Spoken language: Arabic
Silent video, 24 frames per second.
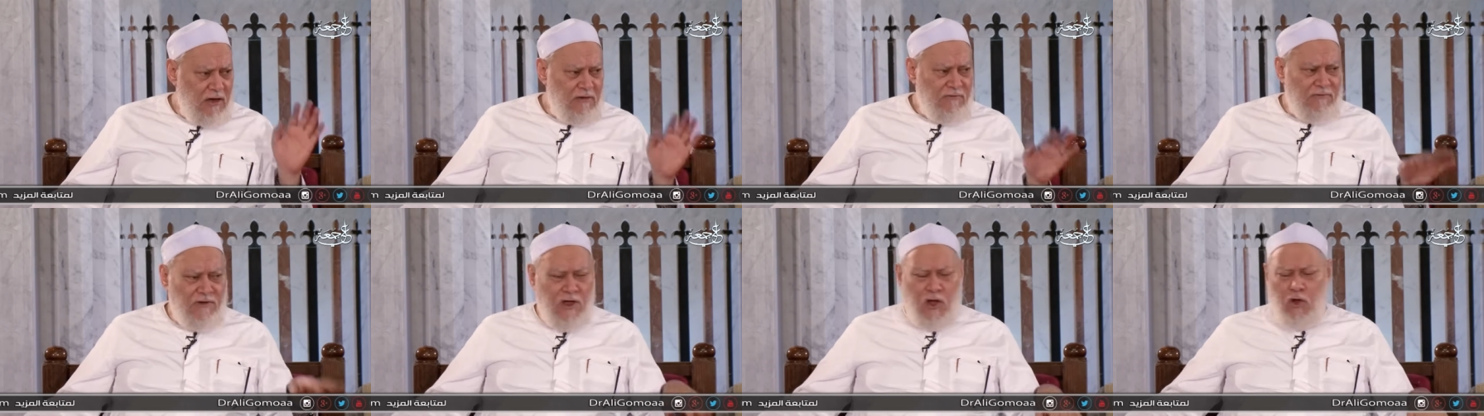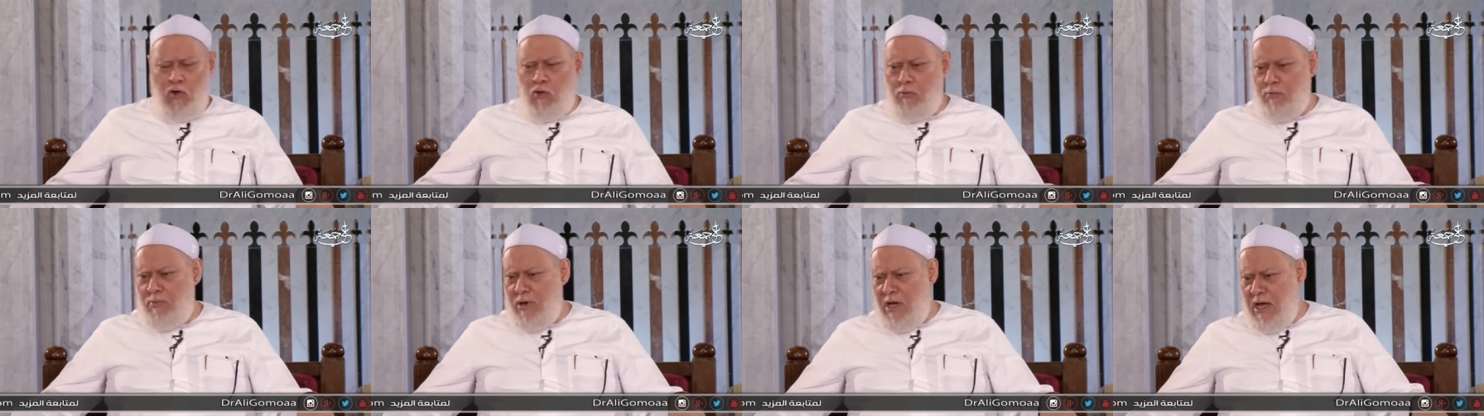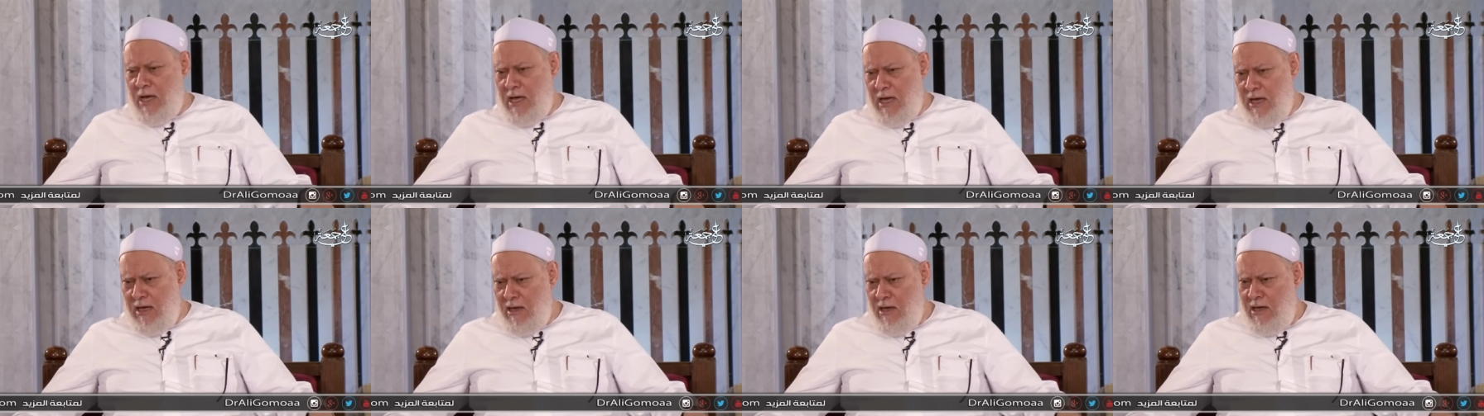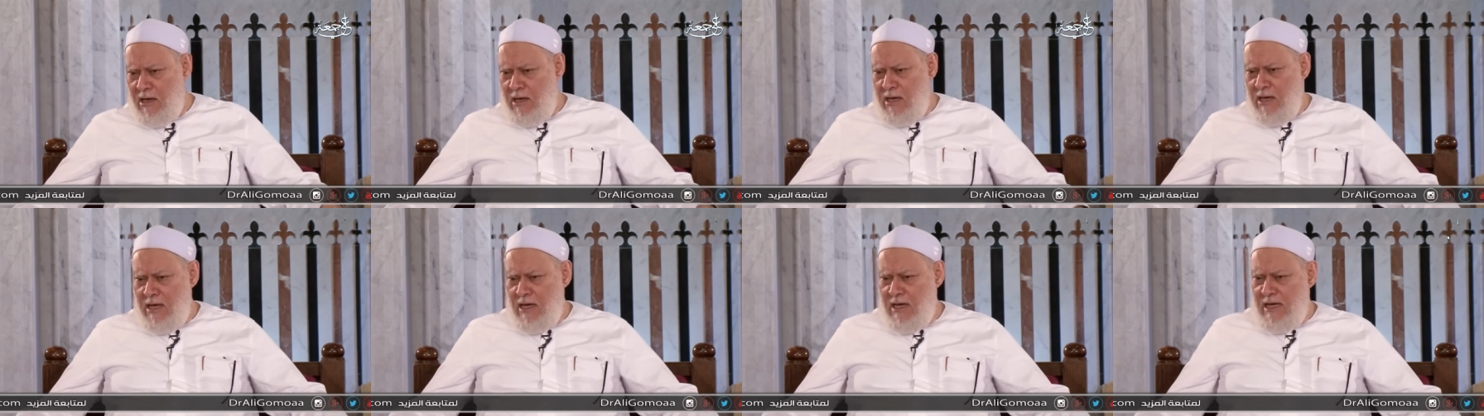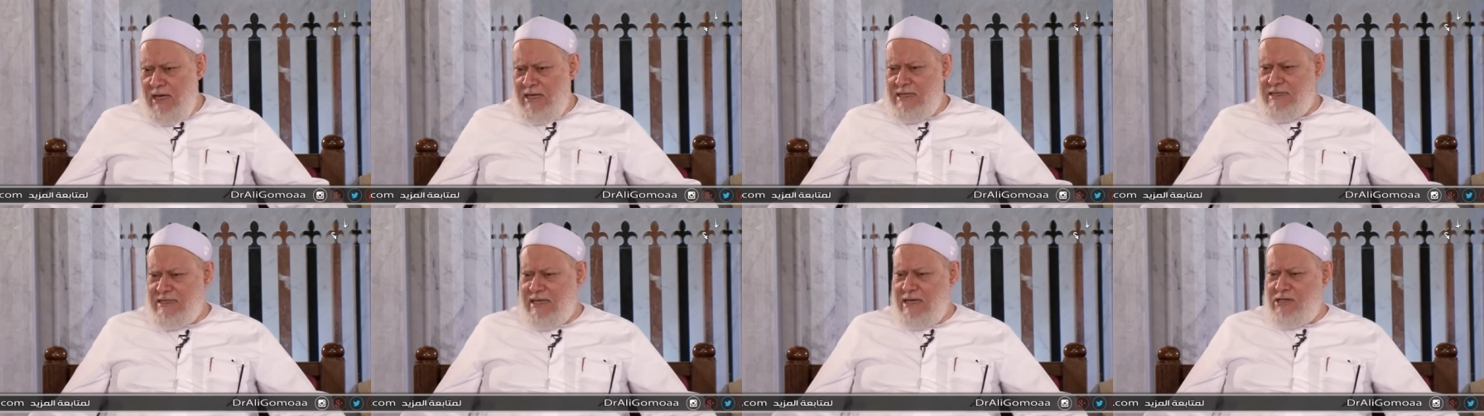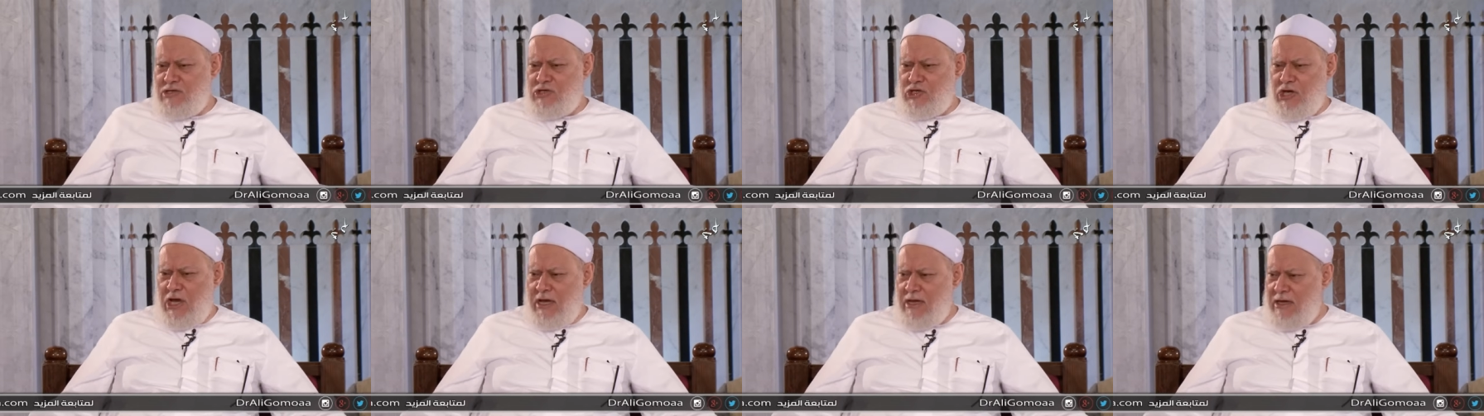فيبقى إذا
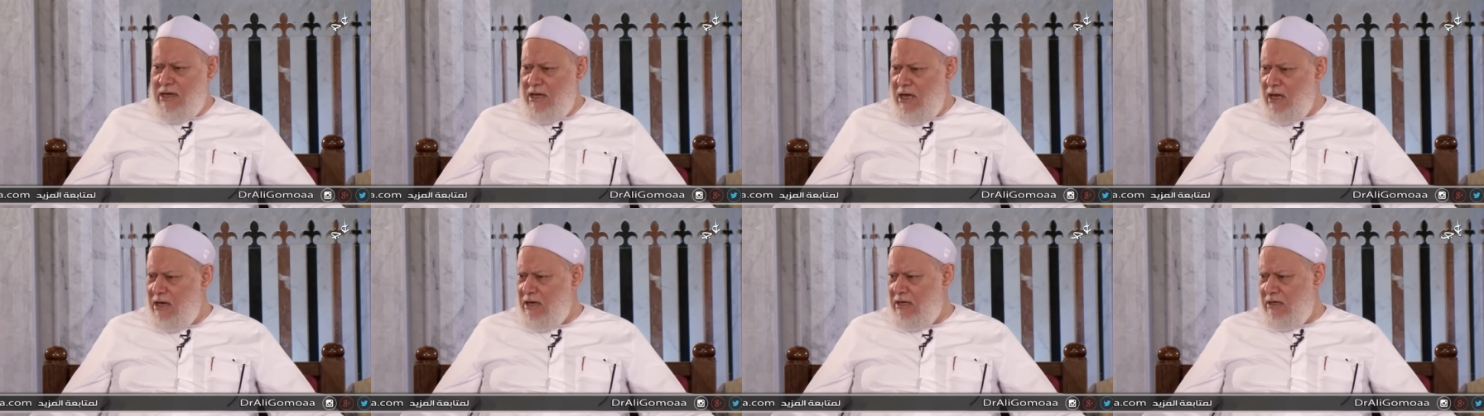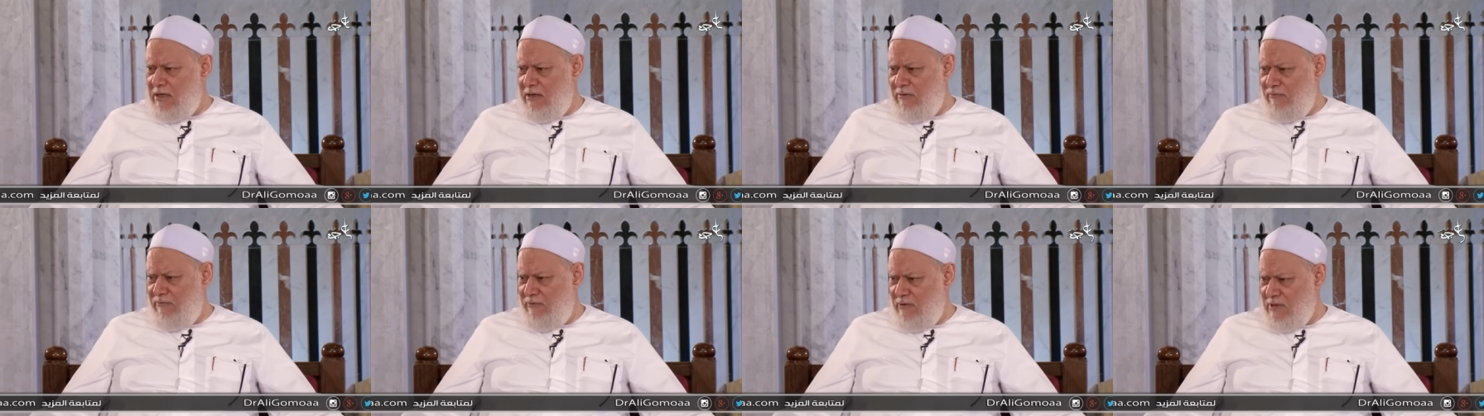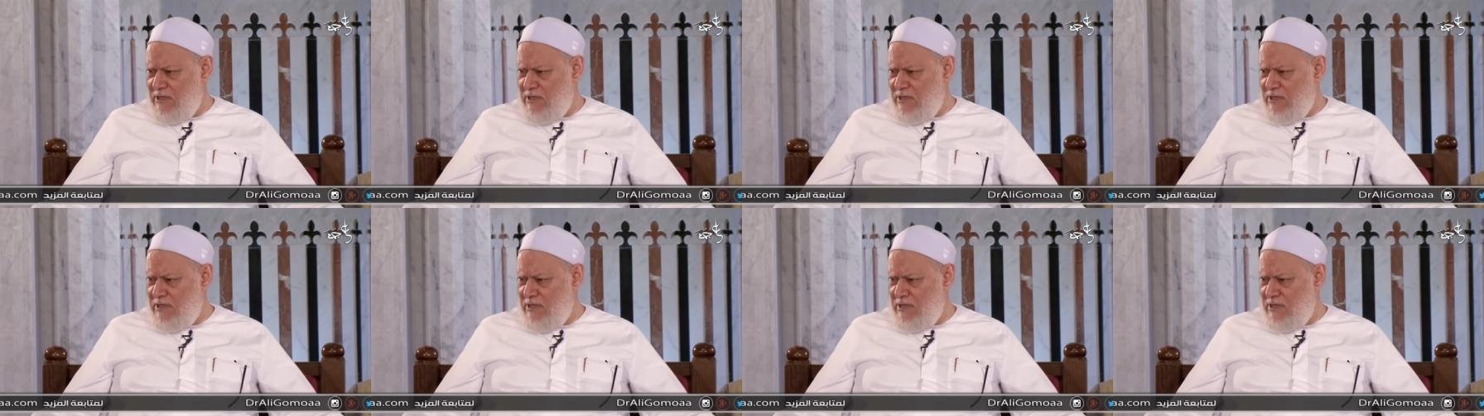تشككت في